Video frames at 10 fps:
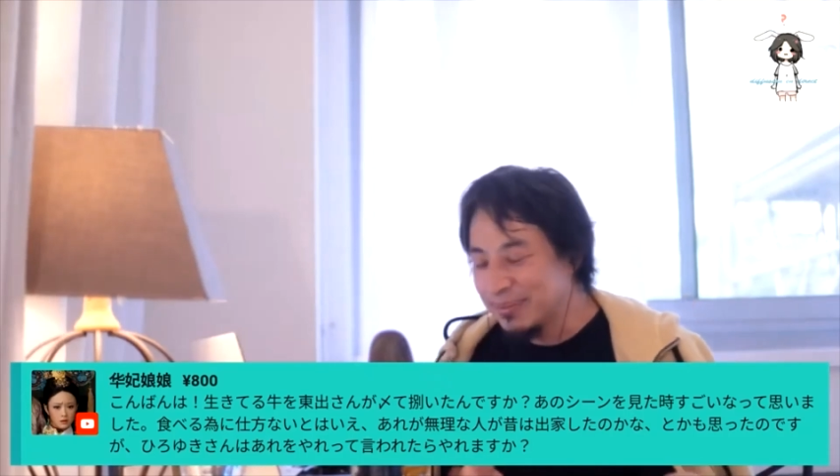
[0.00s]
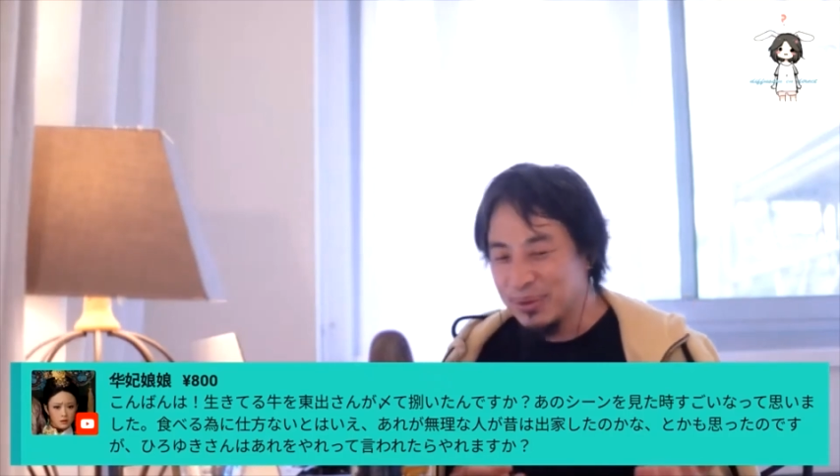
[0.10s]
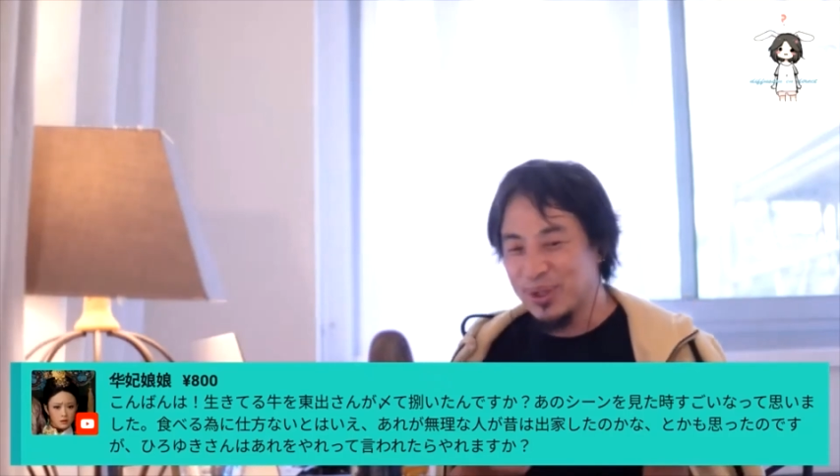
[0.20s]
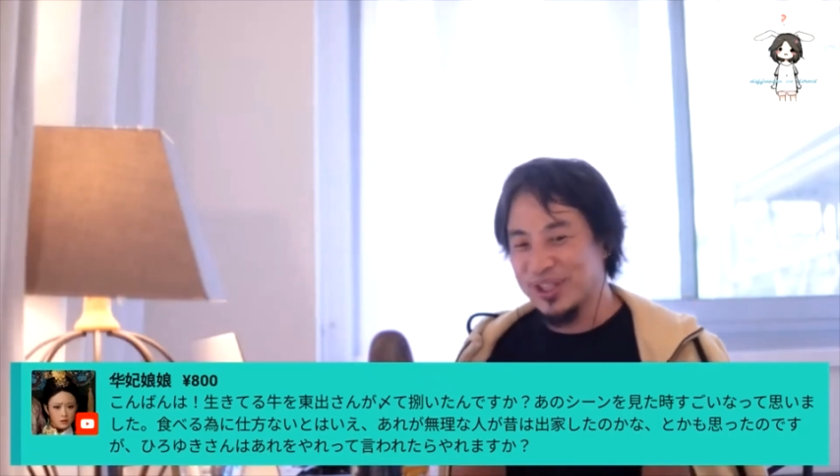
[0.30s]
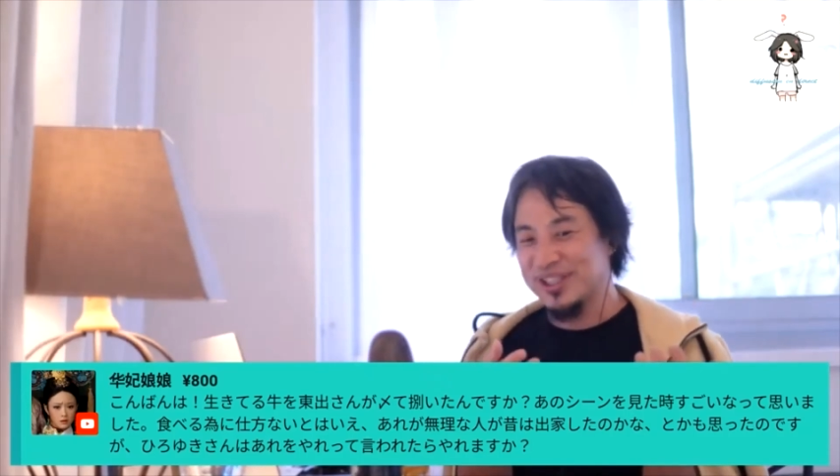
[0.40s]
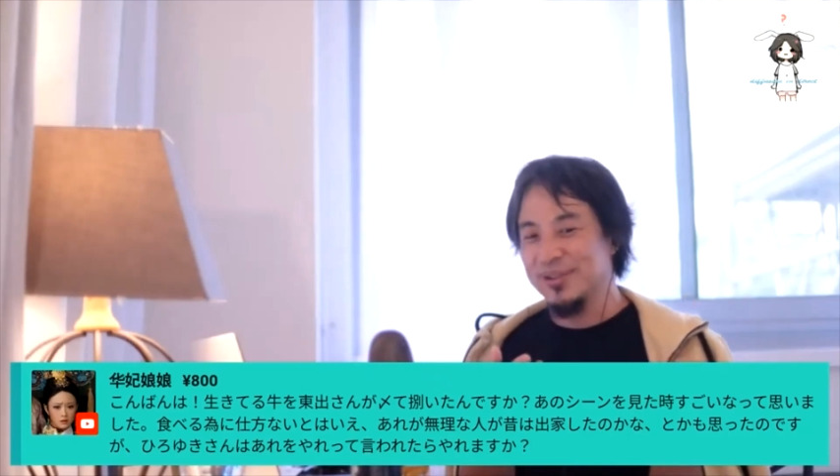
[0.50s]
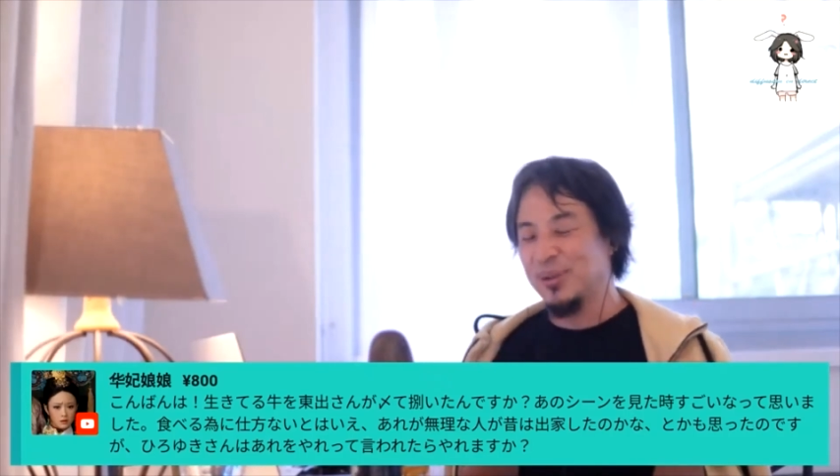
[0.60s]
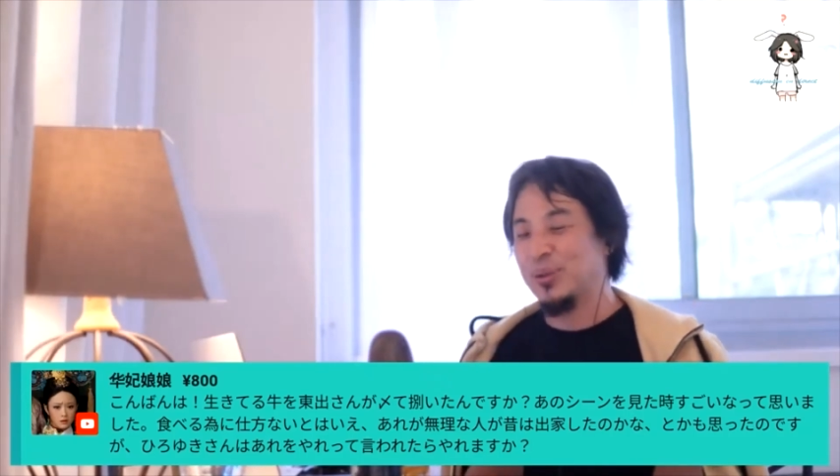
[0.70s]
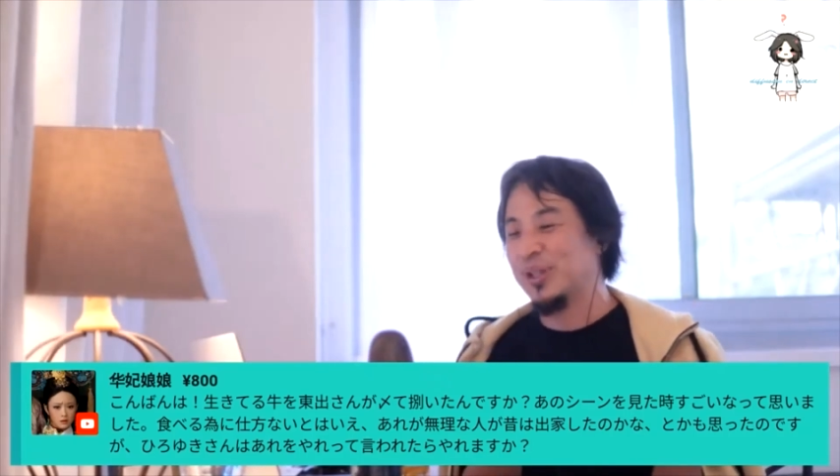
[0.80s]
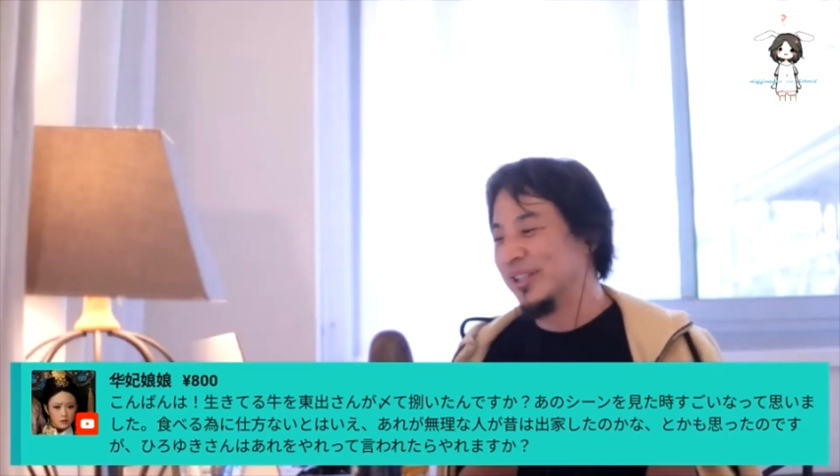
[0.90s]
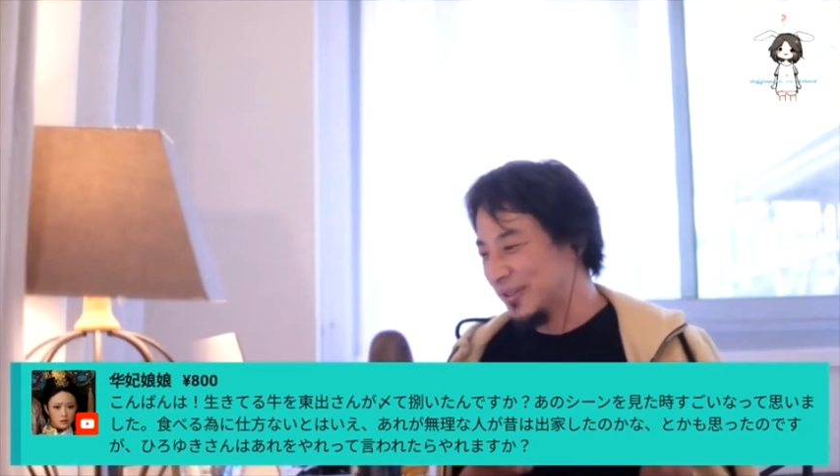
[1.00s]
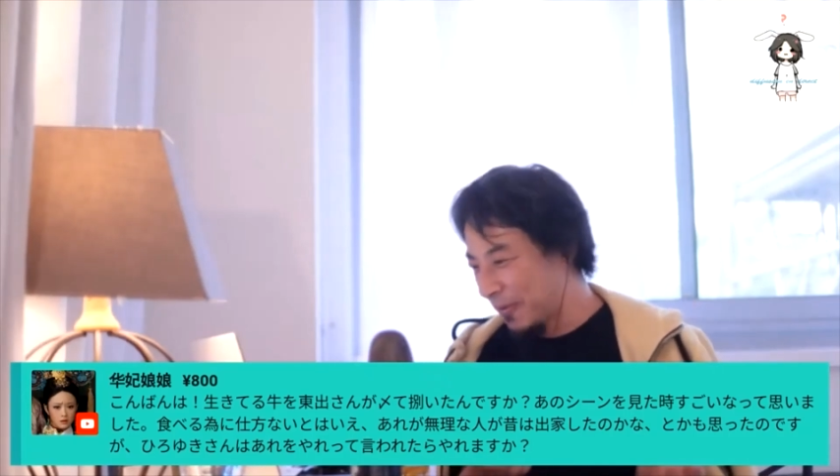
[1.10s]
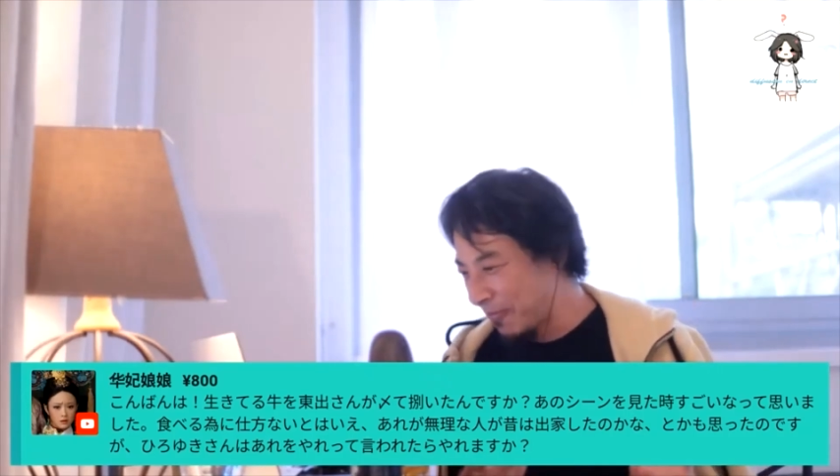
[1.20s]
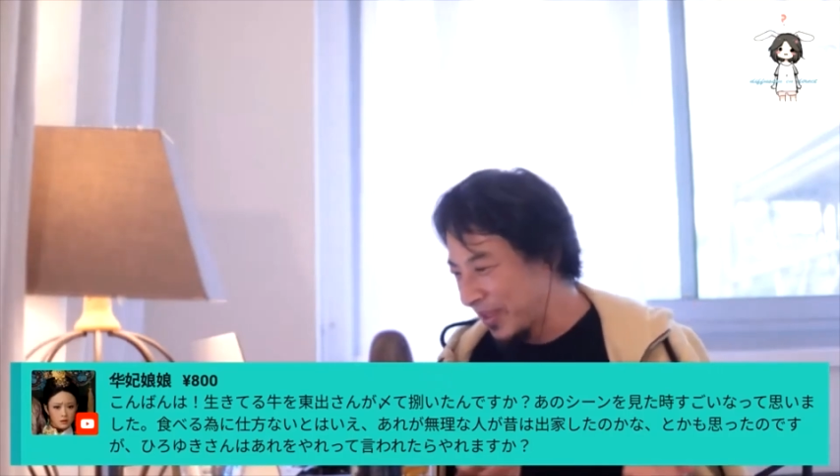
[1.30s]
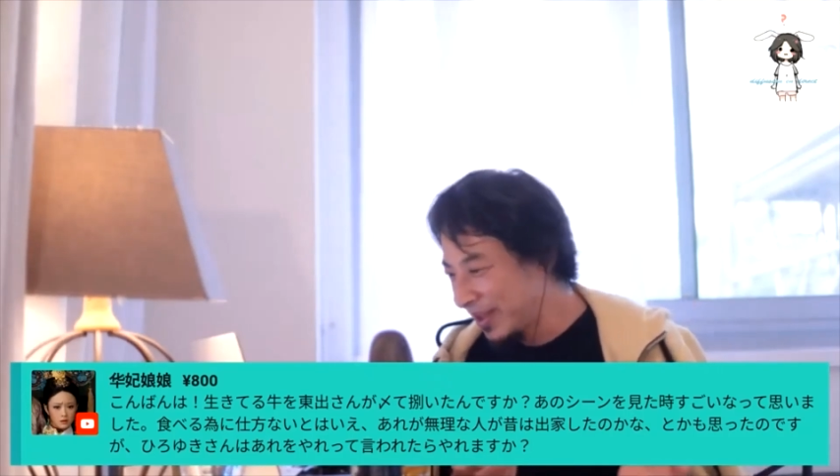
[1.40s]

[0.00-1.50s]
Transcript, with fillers: き物が死ぬということなんですよ。